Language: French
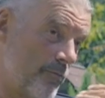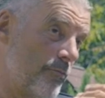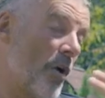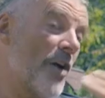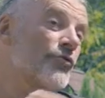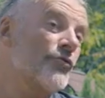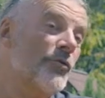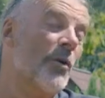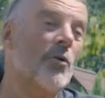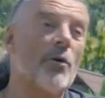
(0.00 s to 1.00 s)
Moi, je
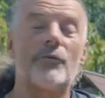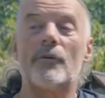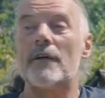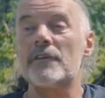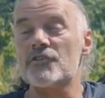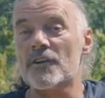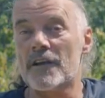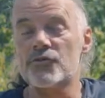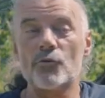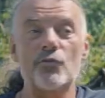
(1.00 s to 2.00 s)
suis encore de la vieille
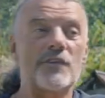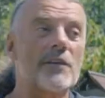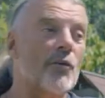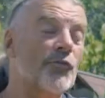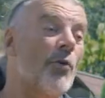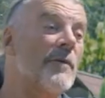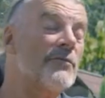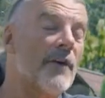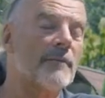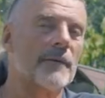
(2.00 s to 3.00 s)
génération, nous, c'était entre hommes et
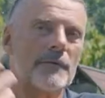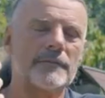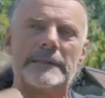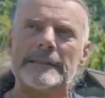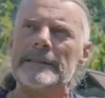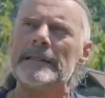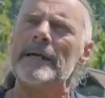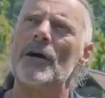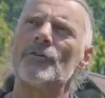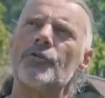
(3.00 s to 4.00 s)
femmes.
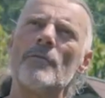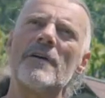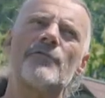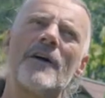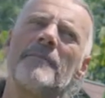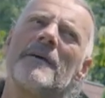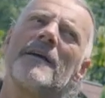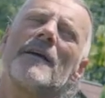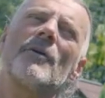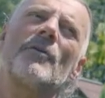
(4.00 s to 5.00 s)
Entre hommes et femmes,
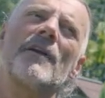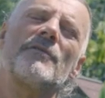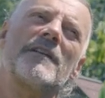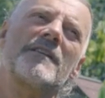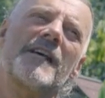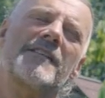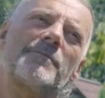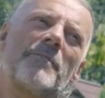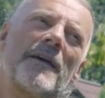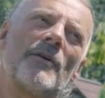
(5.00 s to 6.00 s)
on avait des
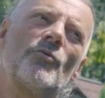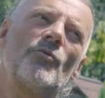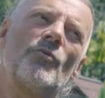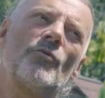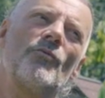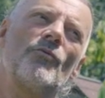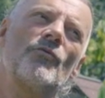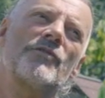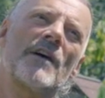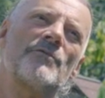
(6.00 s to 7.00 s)
aspects où
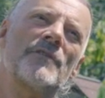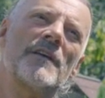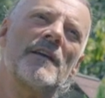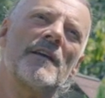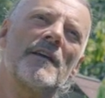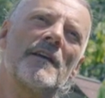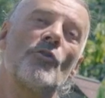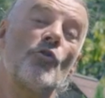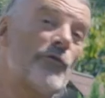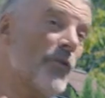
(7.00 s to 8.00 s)
vous avez
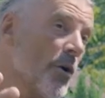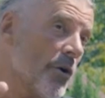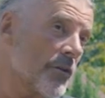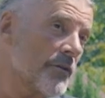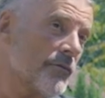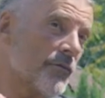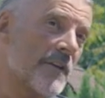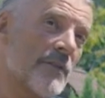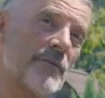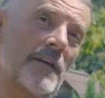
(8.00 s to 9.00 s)
le flirt,
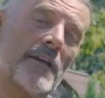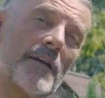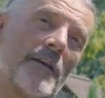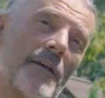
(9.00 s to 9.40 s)
vous avez